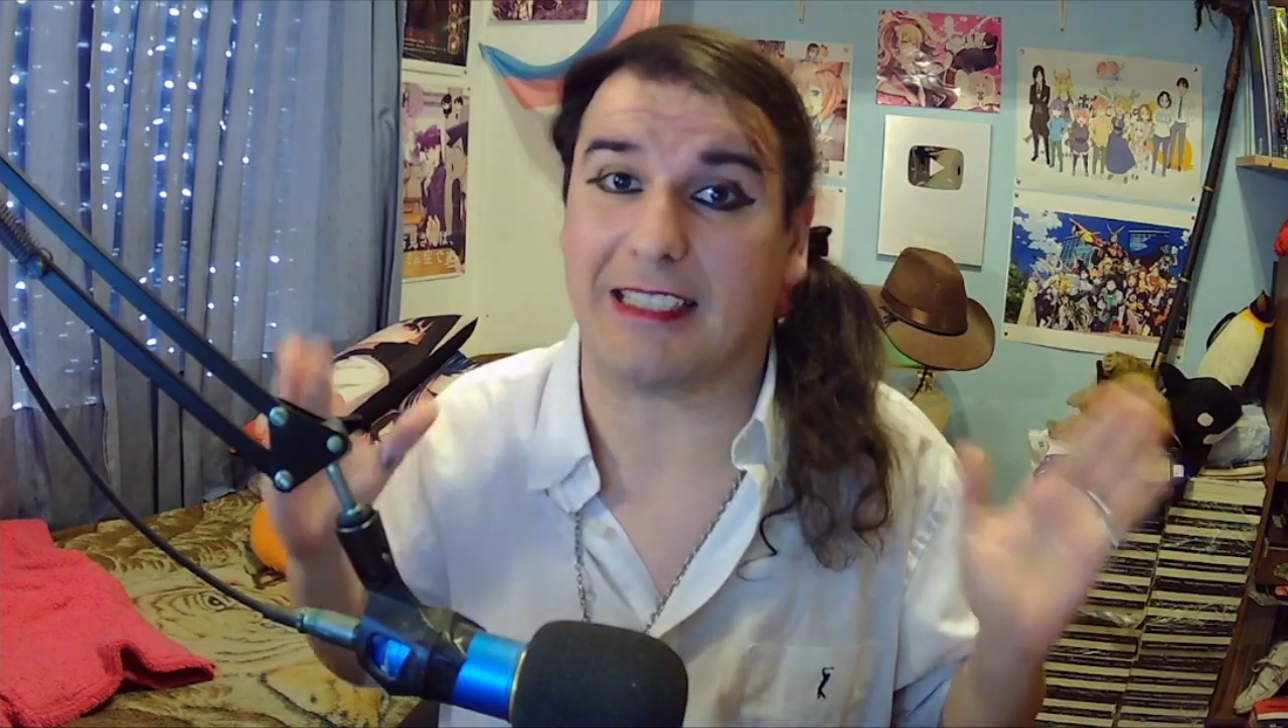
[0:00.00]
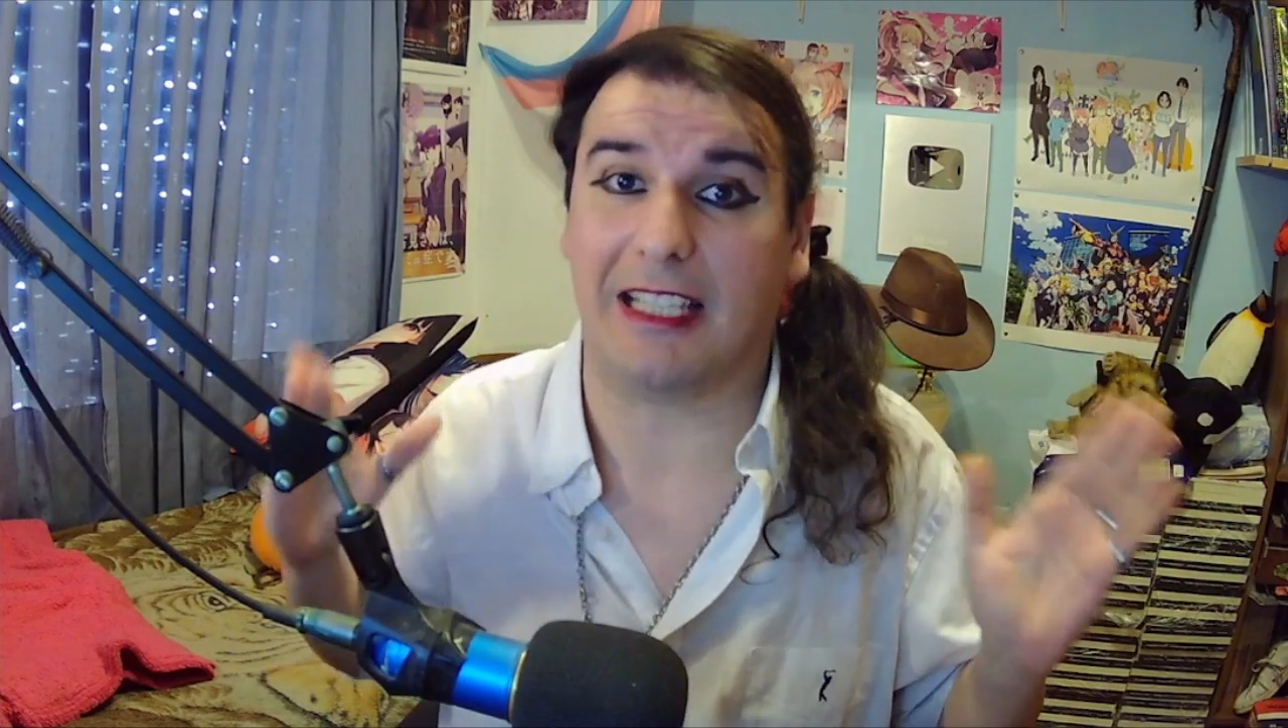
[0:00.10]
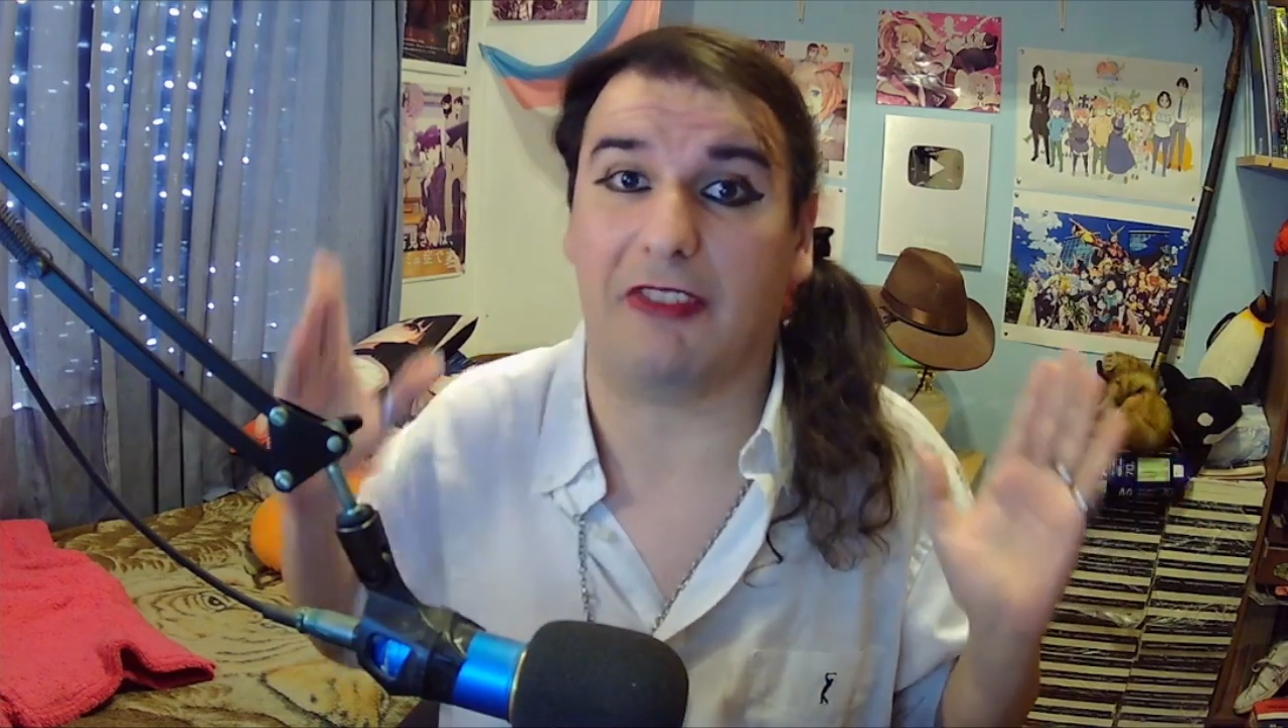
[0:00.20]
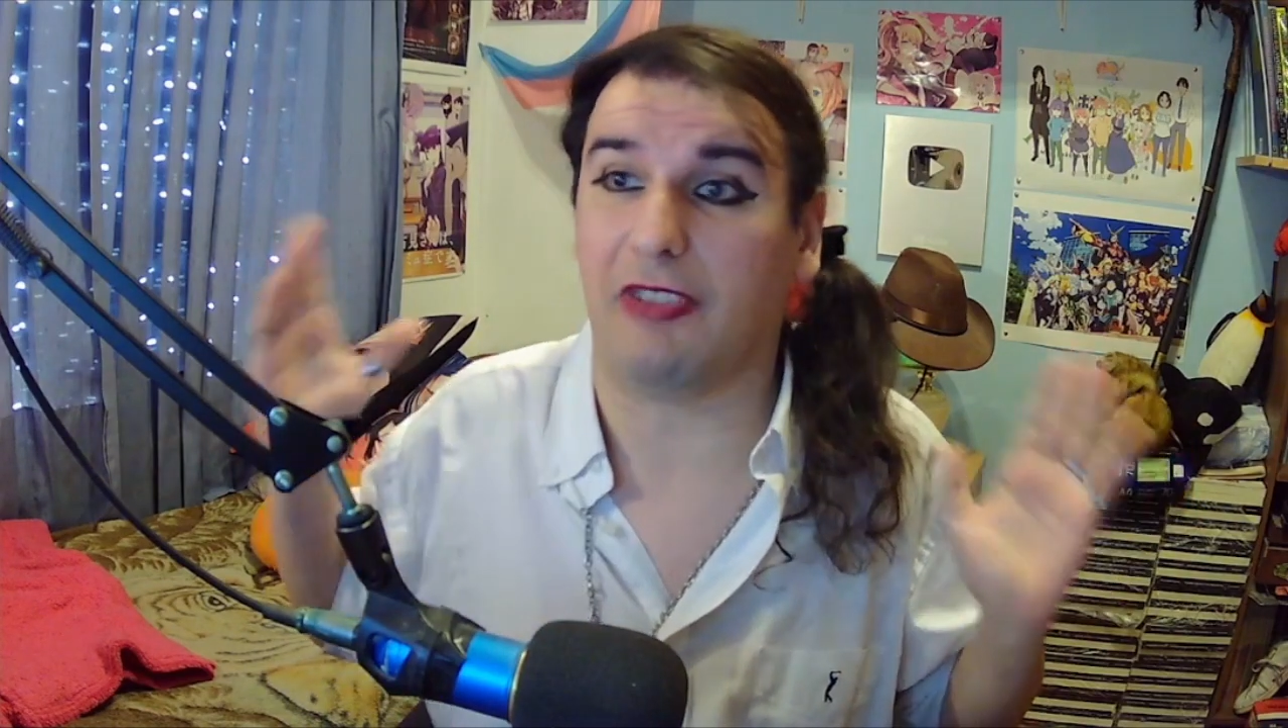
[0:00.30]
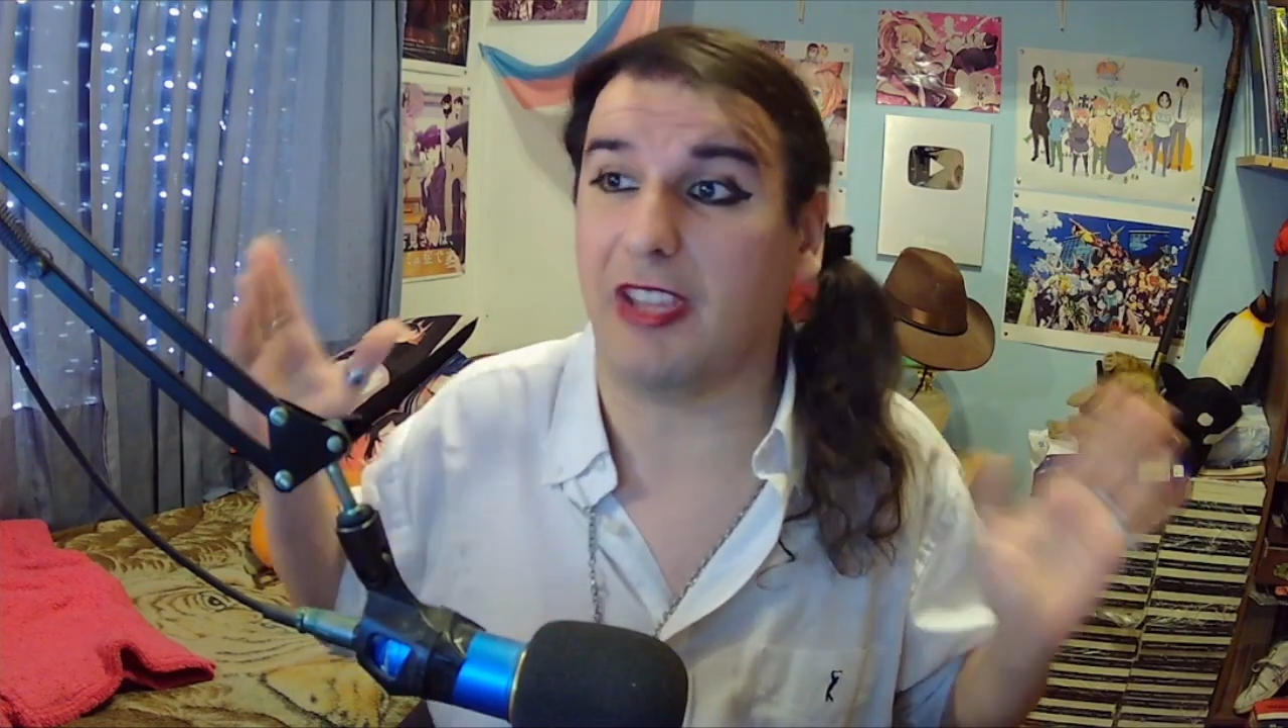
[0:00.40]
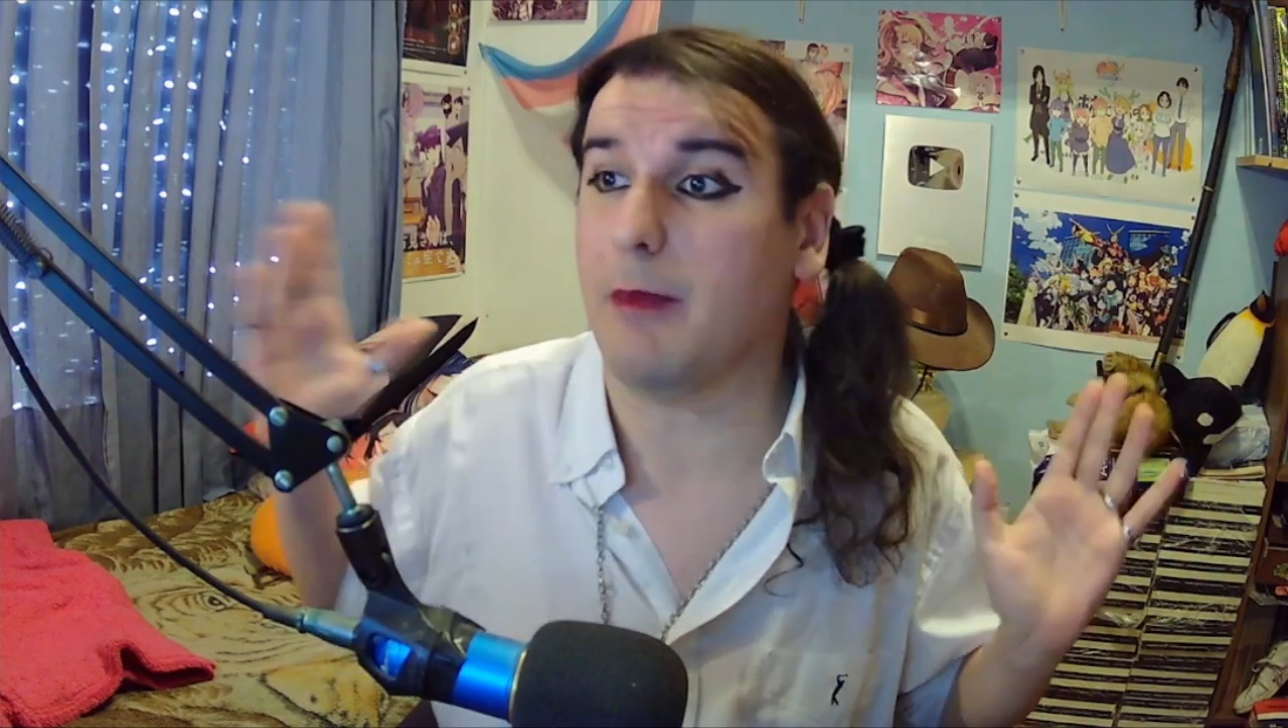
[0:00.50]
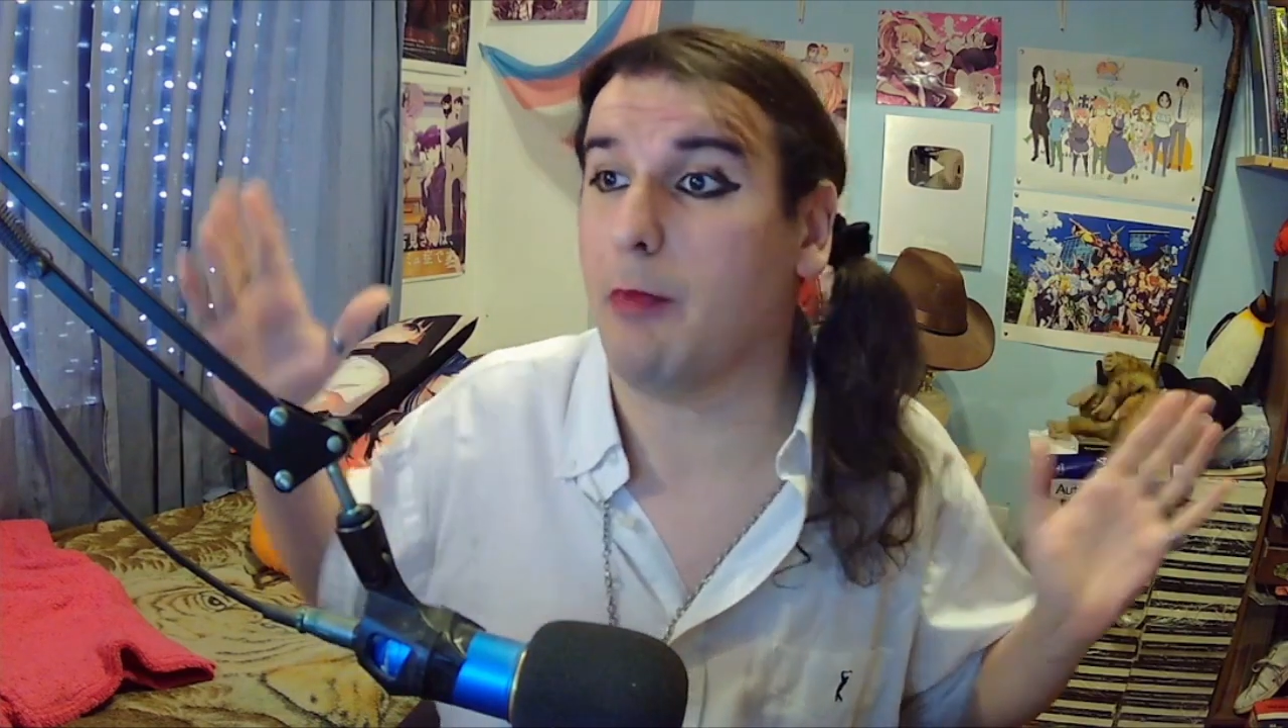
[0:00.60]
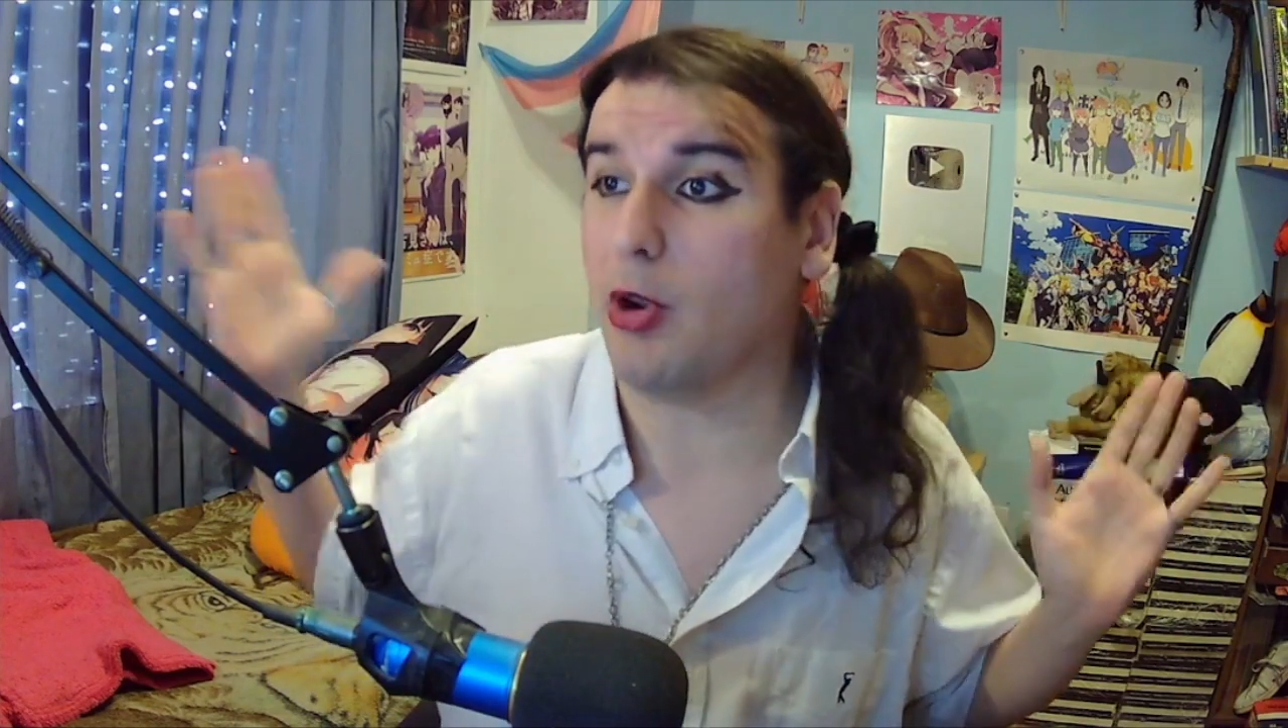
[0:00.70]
a ser Fede